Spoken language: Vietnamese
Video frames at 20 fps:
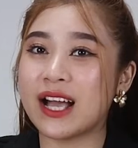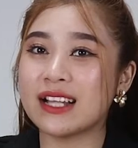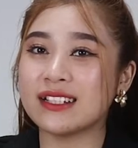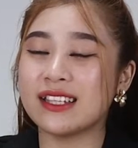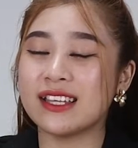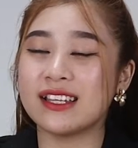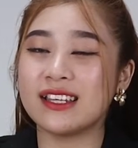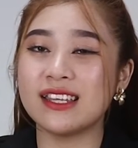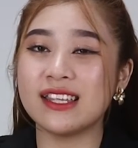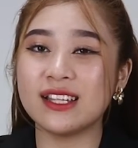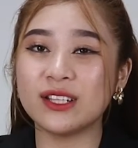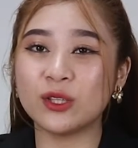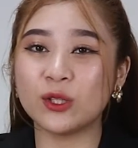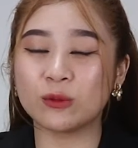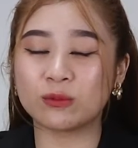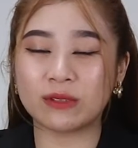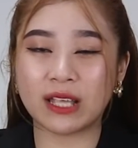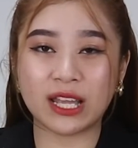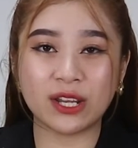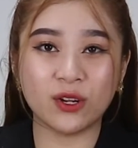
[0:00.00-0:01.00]
khác thì liên
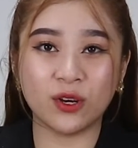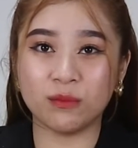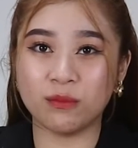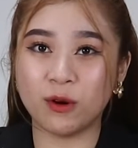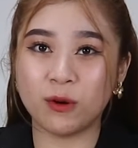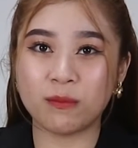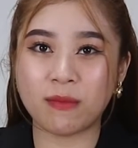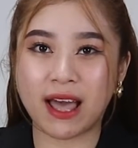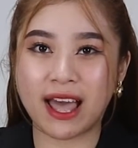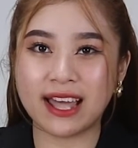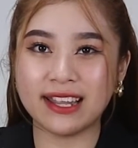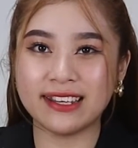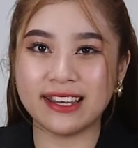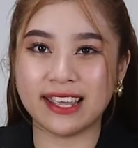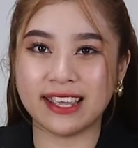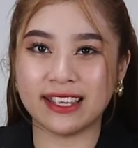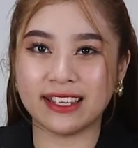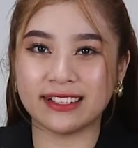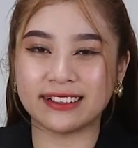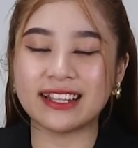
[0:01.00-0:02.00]
tục thay đổi mẫu mã
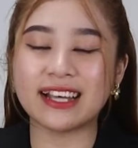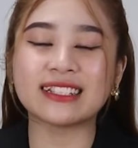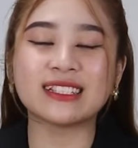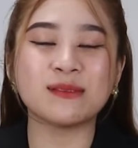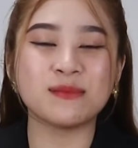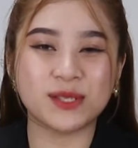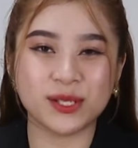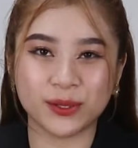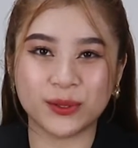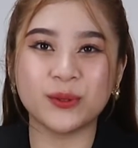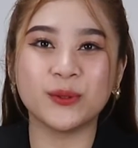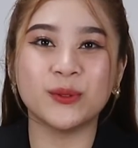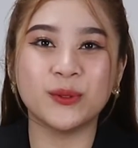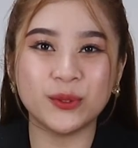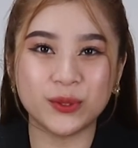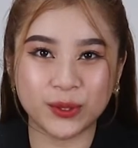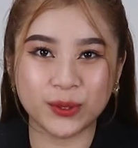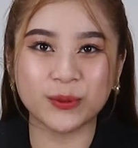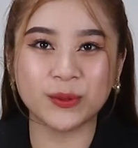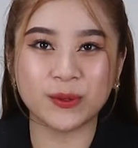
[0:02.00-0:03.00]
để tăng thêm sự thu
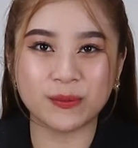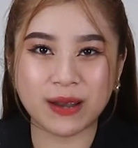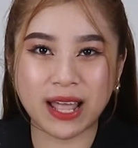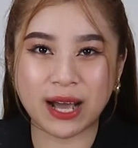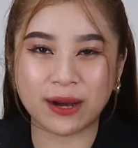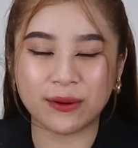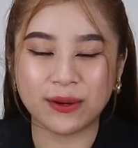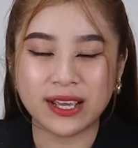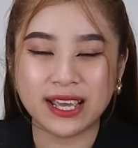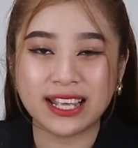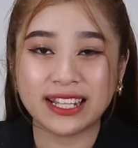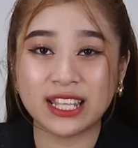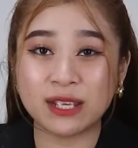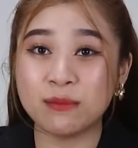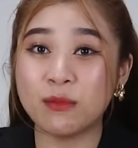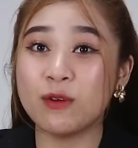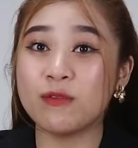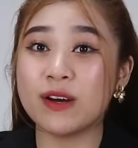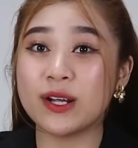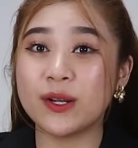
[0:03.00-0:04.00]
hút đúng không nào, thì
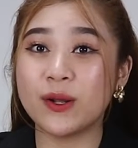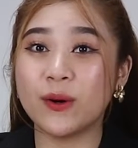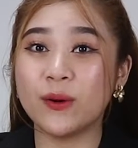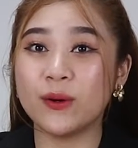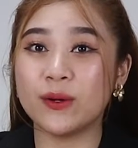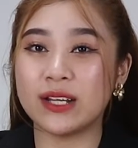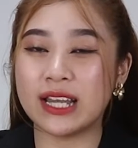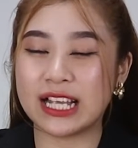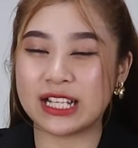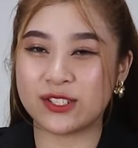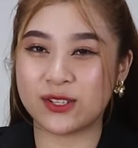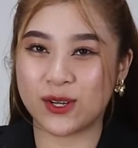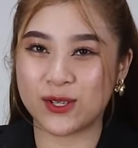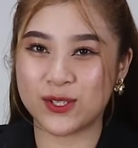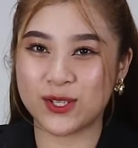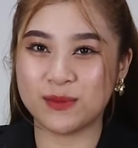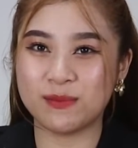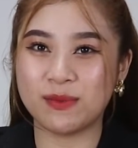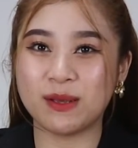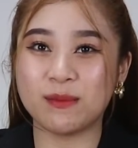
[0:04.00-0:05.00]
Movado lại
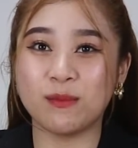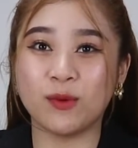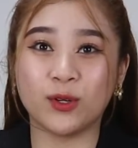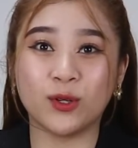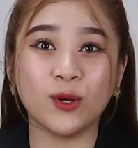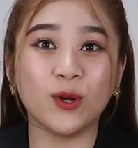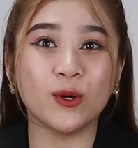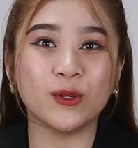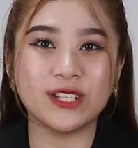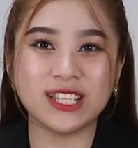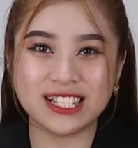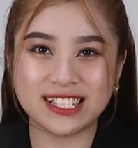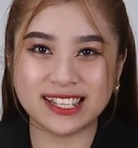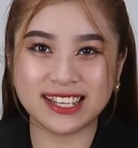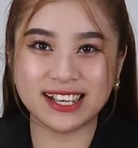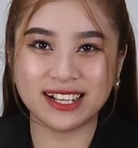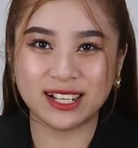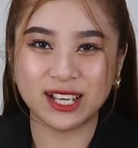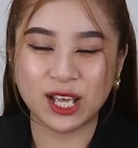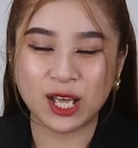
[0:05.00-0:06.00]
chọn cho mình một lối đi
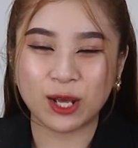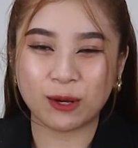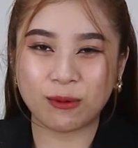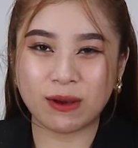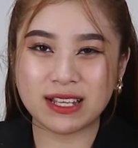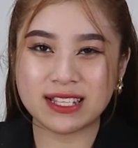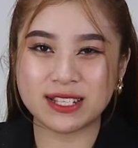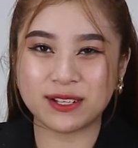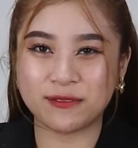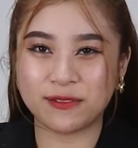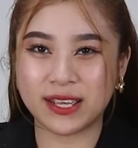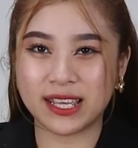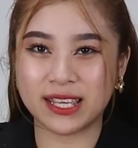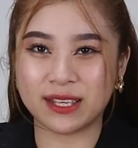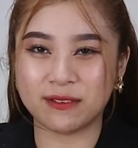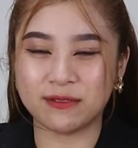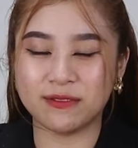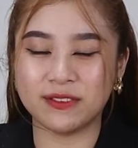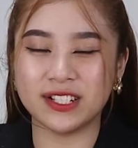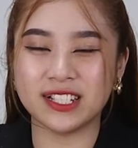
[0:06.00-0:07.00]
riêng, quay trở về
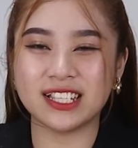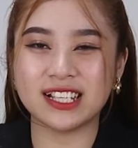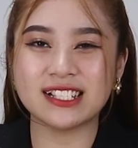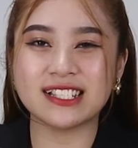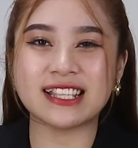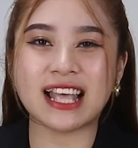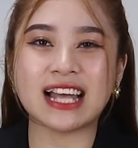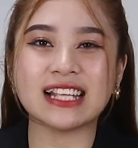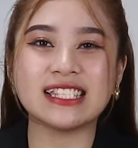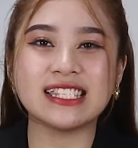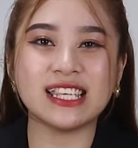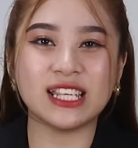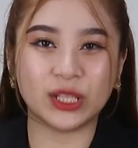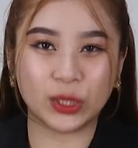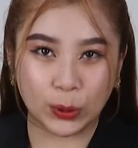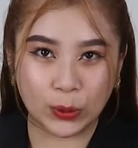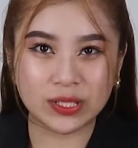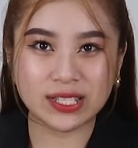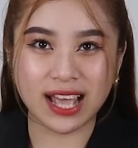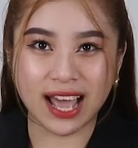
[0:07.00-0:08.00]
với những giá trị
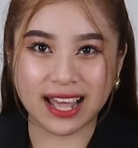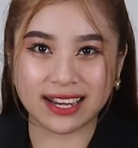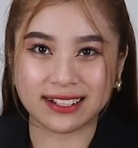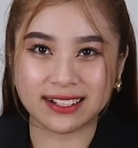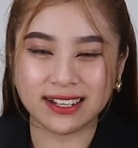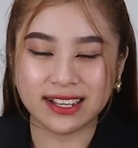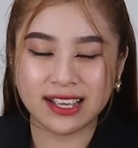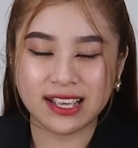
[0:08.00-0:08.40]
tối giản.